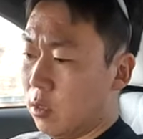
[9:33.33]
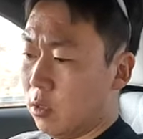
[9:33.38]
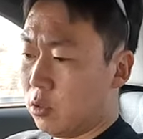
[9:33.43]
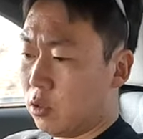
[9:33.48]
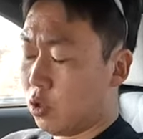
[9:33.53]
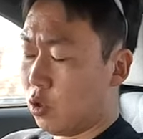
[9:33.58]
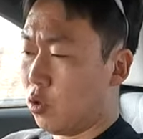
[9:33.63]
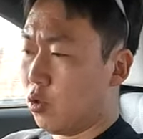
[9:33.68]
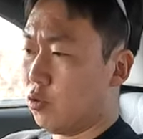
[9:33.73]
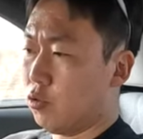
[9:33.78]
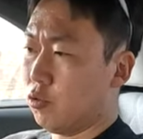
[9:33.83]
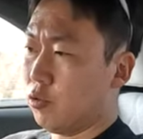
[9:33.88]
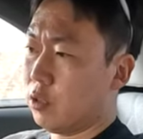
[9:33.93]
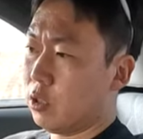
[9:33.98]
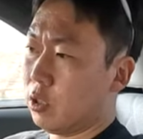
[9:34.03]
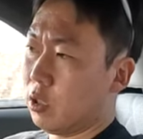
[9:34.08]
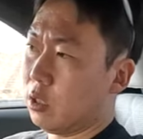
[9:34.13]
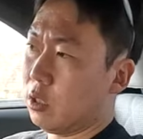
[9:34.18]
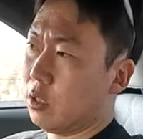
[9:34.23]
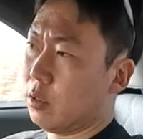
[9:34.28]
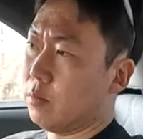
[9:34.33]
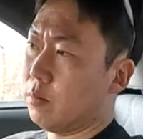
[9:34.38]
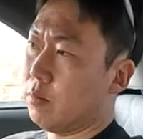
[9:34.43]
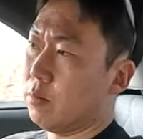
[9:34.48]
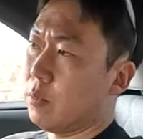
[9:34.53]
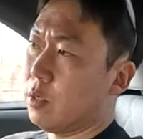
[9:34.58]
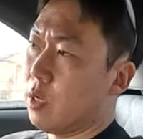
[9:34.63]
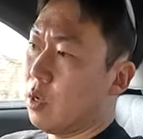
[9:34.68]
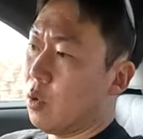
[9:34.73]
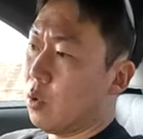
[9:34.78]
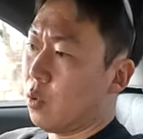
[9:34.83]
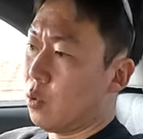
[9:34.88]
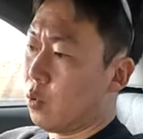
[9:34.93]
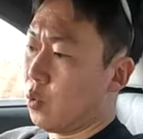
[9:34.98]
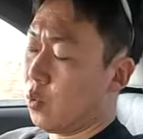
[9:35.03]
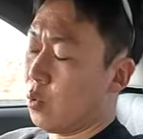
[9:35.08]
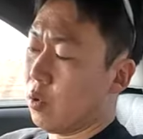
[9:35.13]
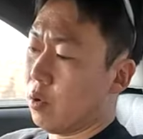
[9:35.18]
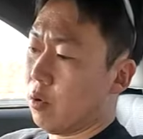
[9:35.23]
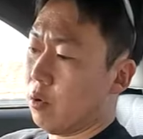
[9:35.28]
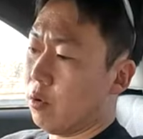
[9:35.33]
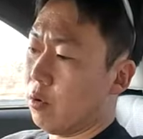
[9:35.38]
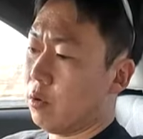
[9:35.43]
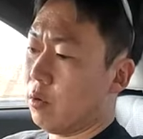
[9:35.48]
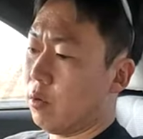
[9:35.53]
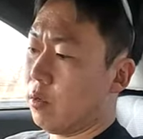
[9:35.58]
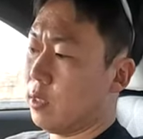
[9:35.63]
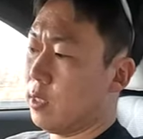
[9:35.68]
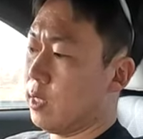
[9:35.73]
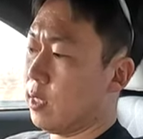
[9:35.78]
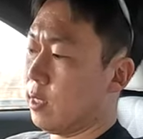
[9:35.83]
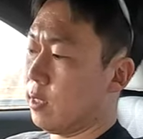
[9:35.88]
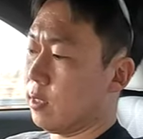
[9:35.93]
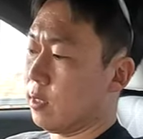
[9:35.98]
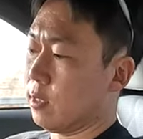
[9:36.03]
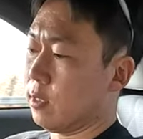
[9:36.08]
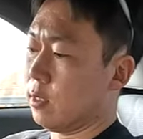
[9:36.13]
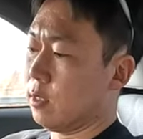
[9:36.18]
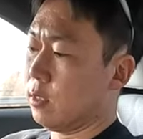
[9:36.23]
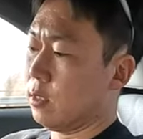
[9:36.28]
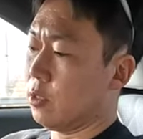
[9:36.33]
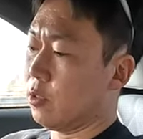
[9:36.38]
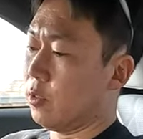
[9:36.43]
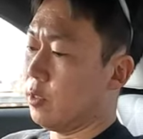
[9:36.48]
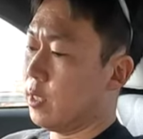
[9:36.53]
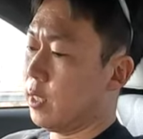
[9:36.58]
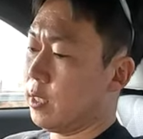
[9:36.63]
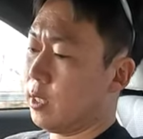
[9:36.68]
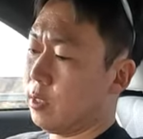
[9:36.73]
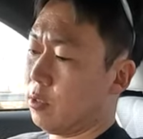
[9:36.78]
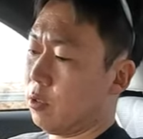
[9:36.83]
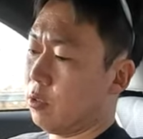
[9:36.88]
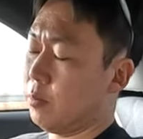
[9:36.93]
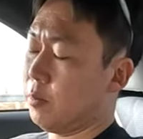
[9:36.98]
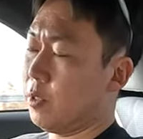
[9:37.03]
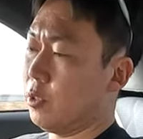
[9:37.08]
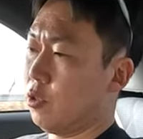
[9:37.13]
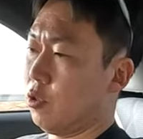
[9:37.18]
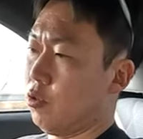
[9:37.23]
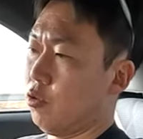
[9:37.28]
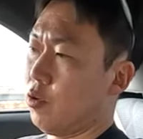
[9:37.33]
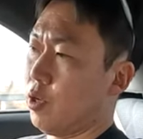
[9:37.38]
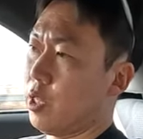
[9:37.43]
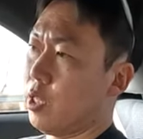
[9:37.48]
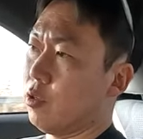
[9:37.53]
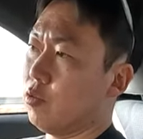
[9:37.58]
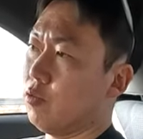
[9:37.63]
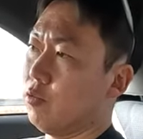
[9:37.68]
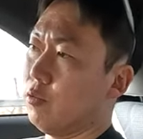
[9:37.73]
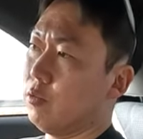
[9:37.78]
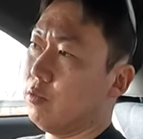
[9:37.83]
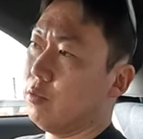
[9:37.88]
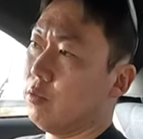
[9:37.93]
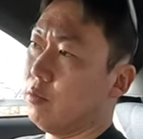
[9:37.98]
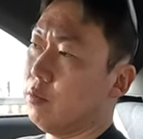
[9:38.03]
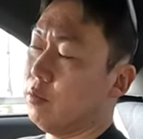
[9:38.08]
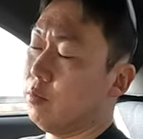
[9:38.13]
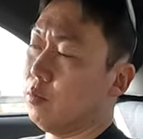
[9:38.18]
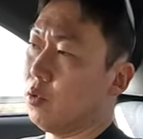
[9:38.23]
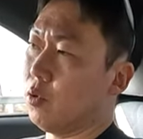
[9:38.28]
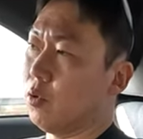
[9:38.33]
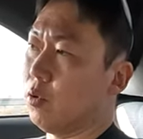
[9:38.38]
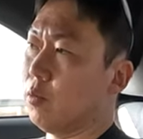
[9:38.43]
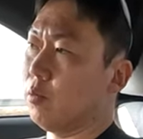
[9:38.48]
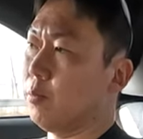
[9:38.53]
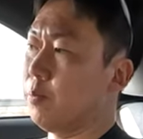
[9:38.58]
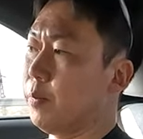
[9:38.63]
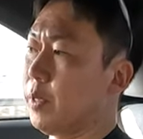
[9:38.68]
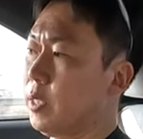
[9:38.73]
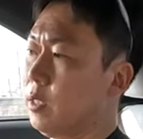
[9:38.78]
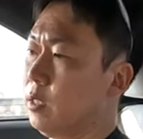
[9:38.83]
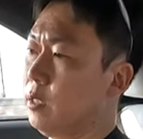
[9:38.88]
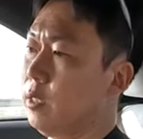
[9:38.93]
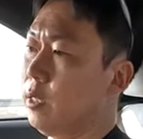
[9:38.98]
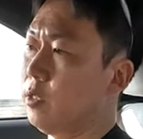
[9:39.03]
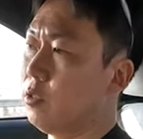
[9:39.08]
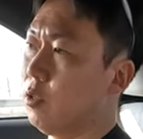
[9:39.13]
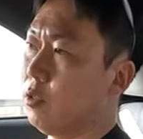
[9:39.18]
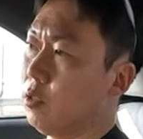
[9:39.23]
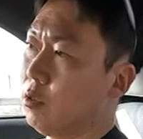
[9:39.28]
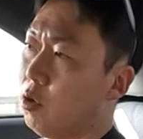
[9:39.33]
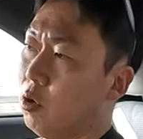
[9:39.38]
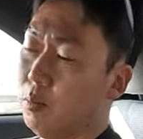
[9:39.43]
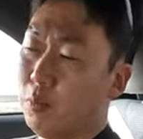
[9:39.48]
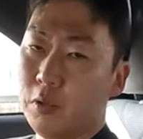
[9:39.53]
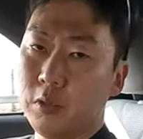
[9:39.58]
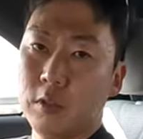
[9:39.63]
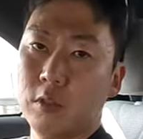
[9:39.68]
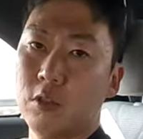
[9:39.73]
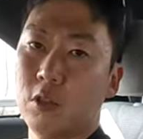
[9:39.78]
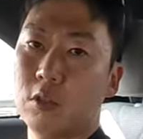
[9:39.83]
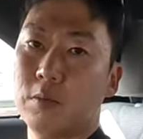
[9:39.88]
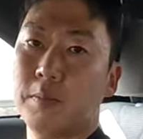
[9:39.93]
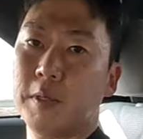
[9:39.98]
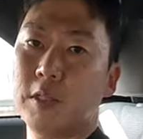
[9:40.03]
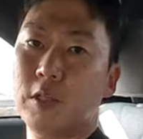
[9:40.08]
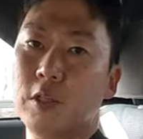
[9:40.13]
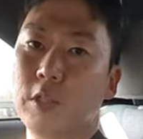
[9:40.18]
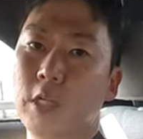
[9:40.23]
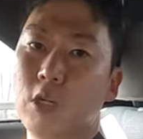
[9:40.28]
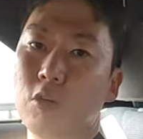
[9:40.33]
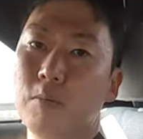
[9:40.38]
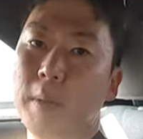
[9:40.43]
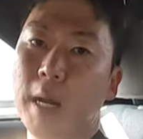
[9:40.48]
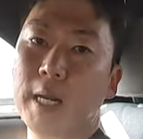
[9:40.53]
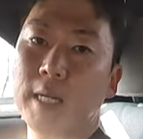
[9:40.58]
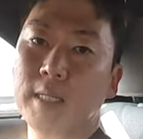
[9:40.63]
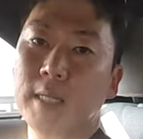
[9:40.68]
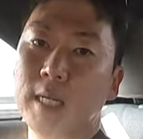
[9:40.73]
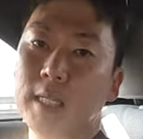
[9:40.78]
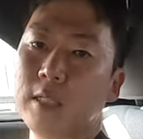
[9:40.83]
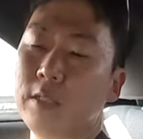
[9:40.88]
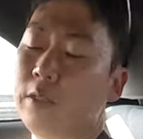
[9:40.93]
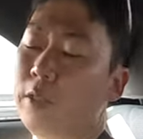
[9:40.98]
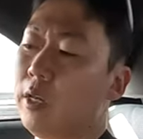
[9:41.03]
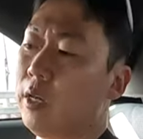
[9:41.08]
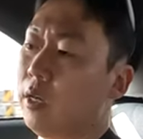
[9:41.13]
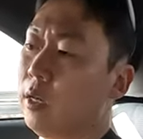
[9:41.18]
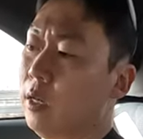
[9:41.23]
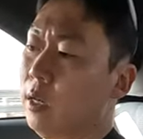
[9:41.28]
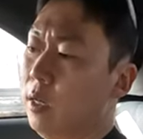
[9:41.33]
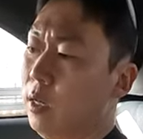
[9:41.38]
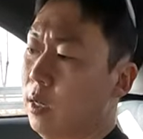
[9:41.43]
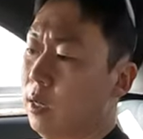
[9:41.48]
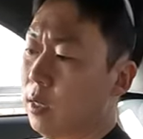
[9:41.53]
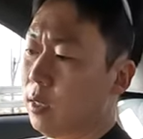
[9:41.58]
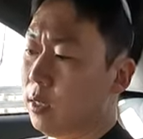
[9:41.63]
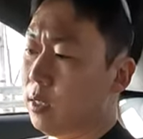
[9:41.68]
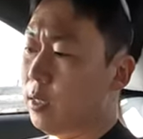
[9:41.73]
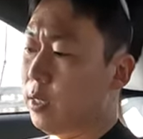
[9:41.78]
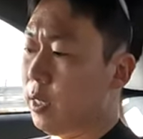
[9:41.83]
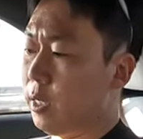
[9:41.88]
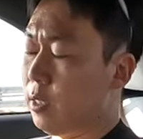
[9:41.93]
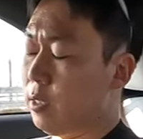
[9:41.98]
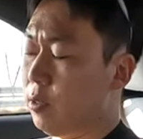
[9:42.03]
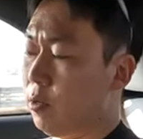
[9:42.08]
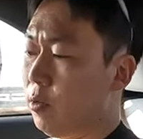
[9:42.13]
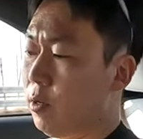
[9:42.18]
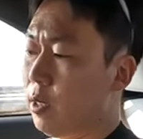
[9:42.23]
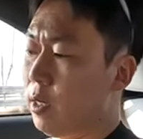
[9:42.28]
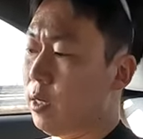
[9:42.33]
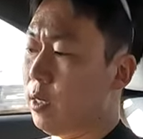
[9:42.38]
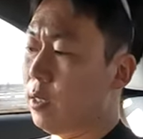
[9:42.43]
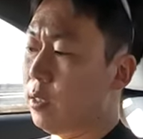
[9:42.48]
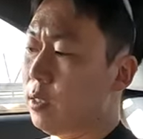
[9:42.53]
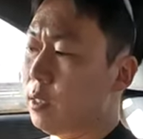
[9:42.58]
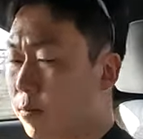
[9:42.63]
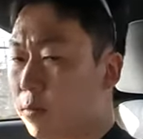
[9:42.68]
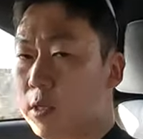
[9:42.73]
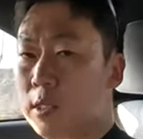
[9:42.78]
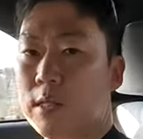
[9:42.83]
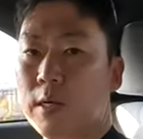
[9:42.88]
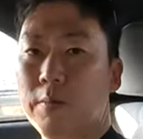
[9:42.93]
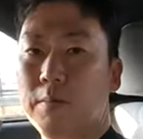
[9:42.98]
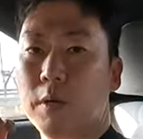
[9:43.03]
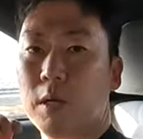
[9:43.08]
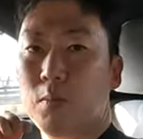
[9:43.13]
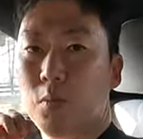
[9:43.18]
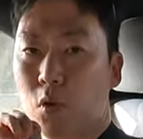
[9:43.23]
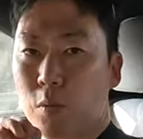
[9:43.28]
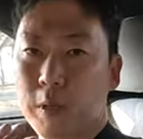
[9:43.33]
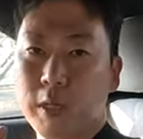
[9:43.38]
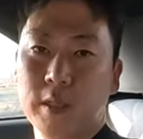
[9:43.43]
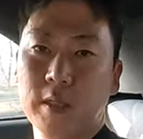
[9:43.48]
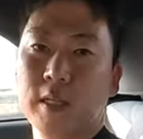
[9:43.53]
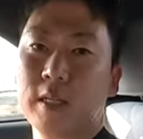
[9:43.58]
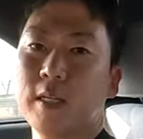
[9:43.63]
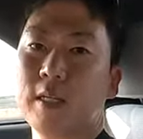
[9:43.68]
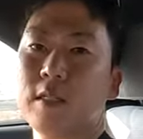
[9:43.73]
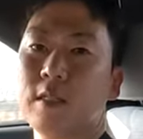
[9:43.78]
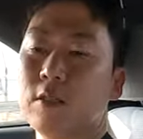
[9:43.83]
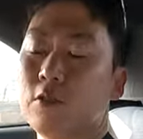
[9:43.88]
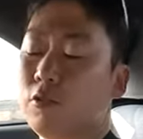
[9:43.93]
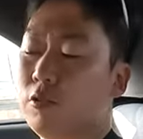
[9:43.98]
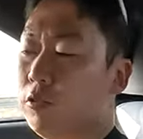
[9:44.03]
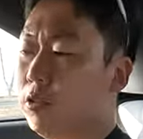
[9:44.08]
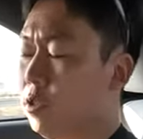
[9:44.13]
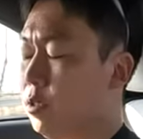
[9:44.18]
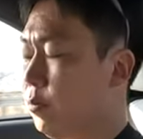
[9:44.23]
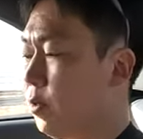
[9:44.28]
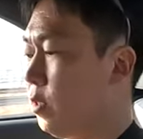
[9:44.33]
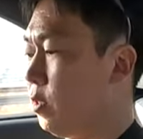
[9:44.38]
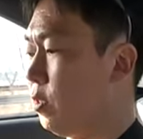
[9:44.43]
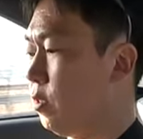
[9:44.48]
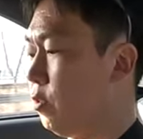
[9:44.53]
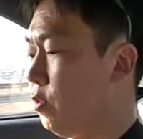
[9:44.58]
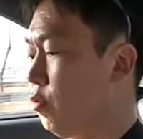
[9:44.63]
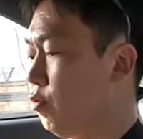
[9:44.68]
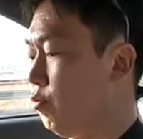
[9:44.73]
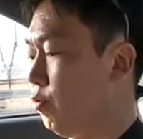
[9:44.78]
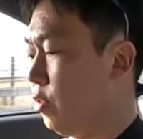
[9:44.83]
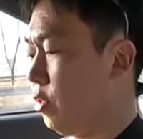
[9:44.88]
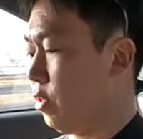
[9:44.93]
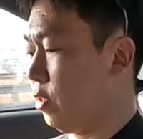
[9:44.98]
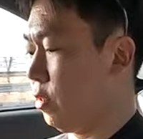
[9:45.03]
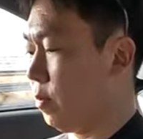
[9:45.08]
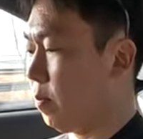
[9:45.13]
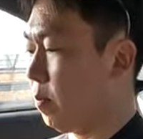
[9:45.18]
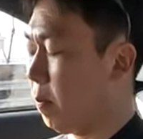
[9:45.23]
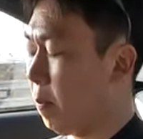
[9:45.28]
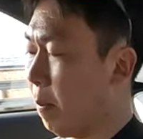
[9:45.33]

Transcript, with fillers: 적어도 지금 요거 그냥 전자식 서스펜션도 아니고 뭐 벤츠에서는 컴포트 서스펜션이라고 말은 하는데, 그게 들어간 이 삼백 포매틱 익스클루시브 같은 경우는